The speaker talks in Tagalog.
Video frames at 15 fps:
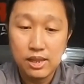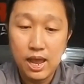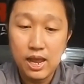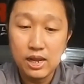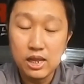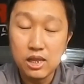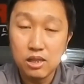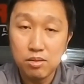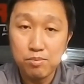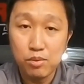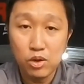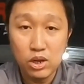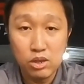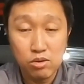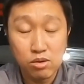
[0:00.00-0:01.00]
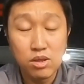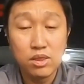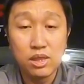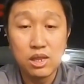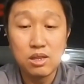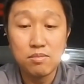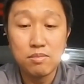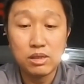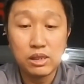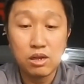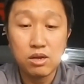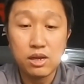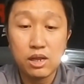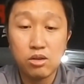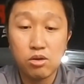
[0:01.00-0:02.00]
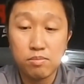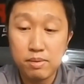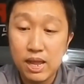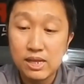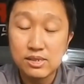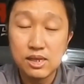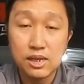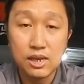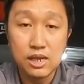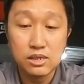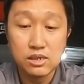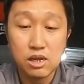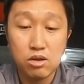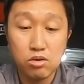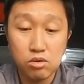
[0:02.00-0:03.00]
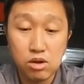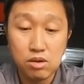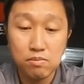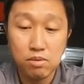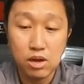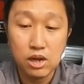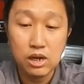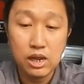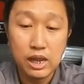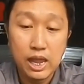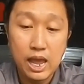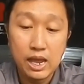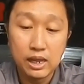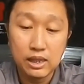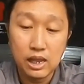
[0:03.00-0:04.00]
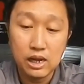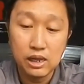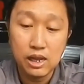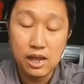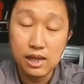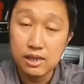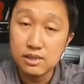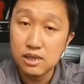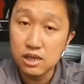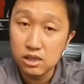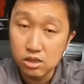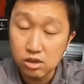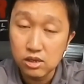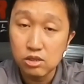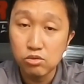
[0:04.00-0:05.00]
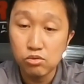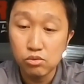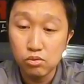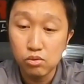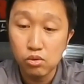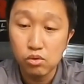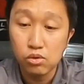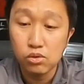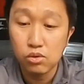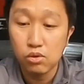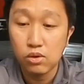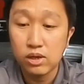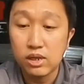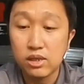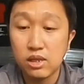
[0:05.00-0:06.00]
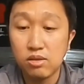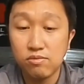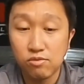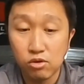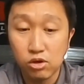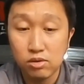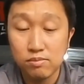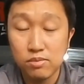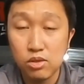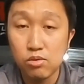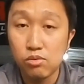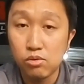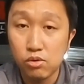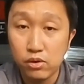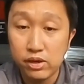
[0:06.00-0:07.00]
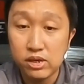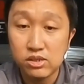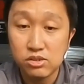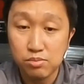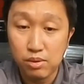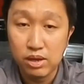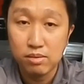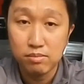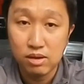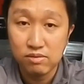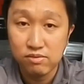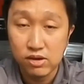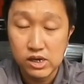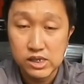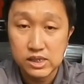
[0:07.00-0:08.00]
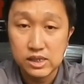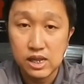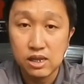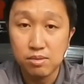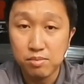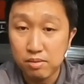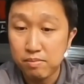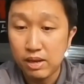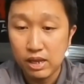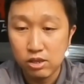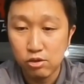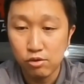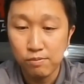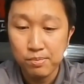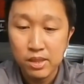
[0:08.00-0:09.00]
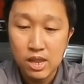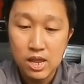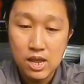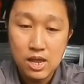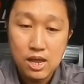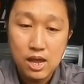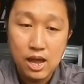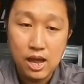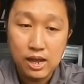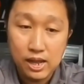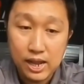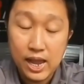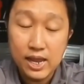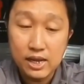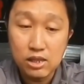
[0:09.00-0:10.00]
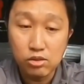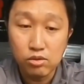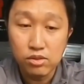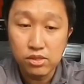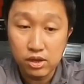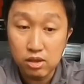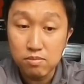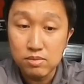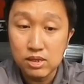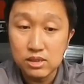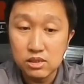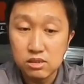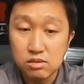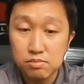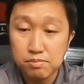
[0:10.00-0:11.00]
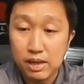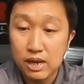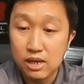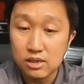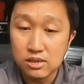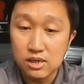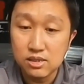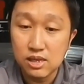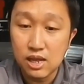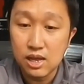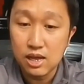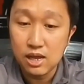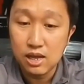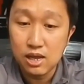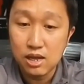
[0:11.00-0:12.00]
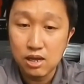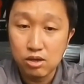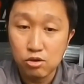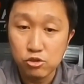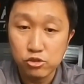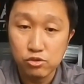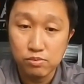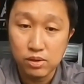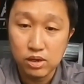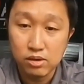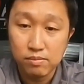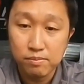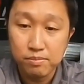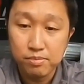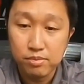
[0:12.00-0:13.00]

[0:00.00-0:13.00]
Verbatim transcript: Dahil hindi polyurethane ng material or plastic lang siya or rubber, ang nangyayari talaga is either nadudurog or nadideform yung coil spring buffers na nabibili nyo. Uh, kagaya nito, 3 months pa lang siya sa customer,